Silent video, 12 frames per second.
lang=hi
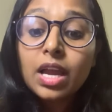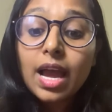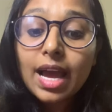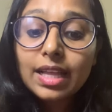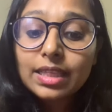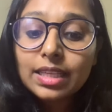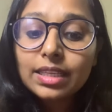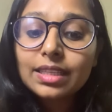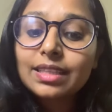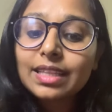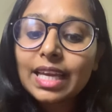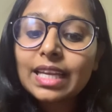अदर
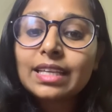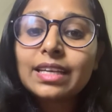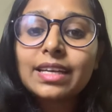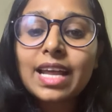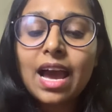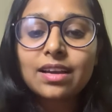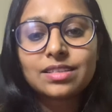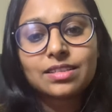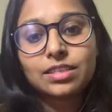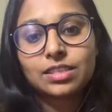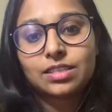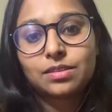देन टैक्स
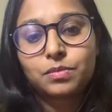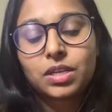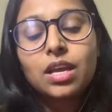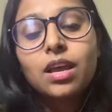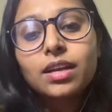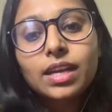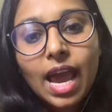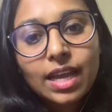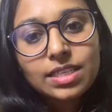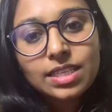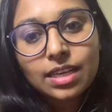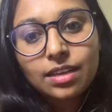रिसिप्ट
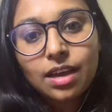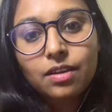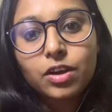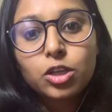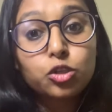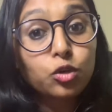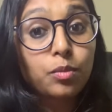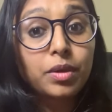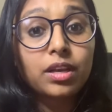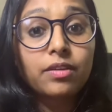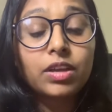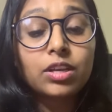टैक्स के अलावा जो भी
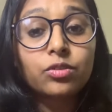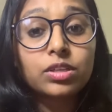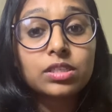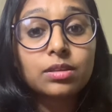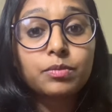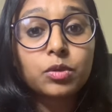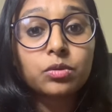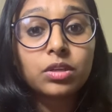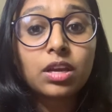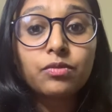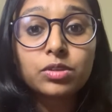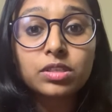रेवेन्यू रिसिप्ट हो रही
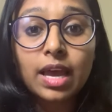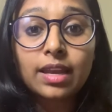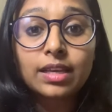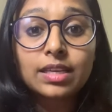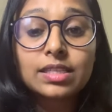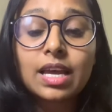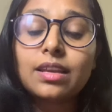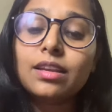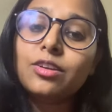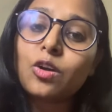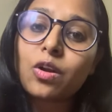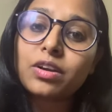है वो सारी की सारी
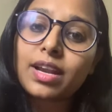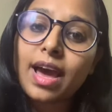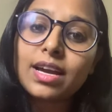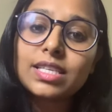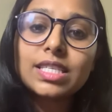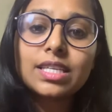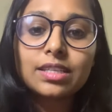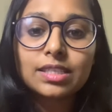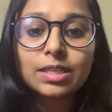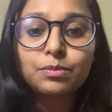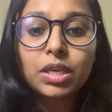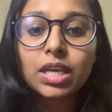नॉन टैक्स
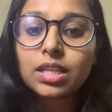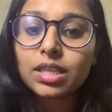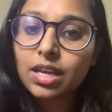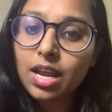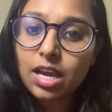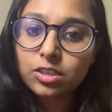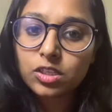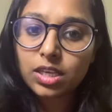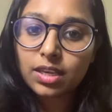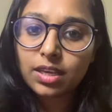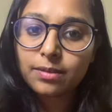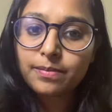रिसिप्ट के अंदर आ
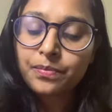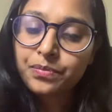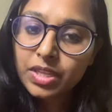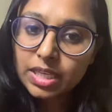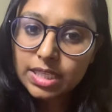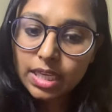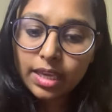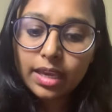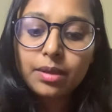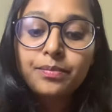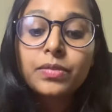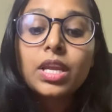जाएंगे ठीक
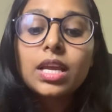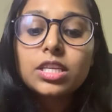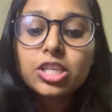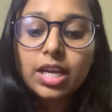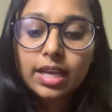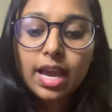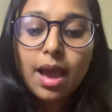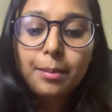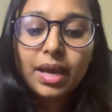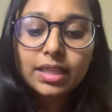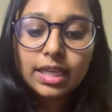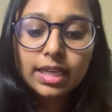है चलिए अब
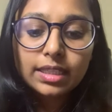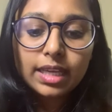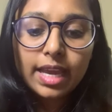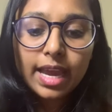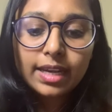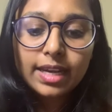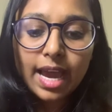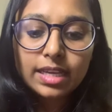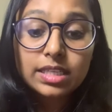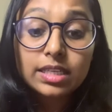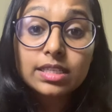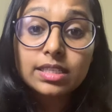बात करते हैं
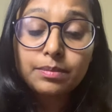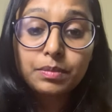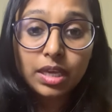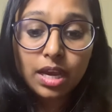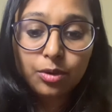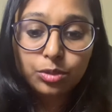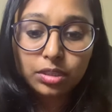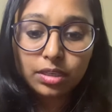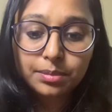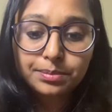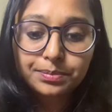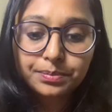टैक्स रिसिप्ट क्या होती
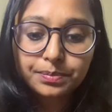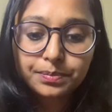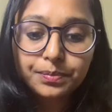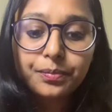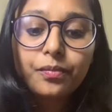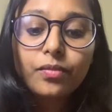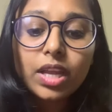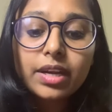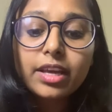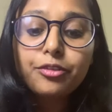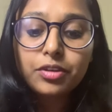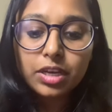है
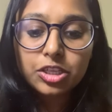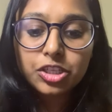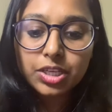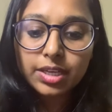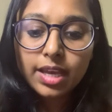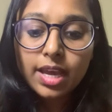डेफिनेशन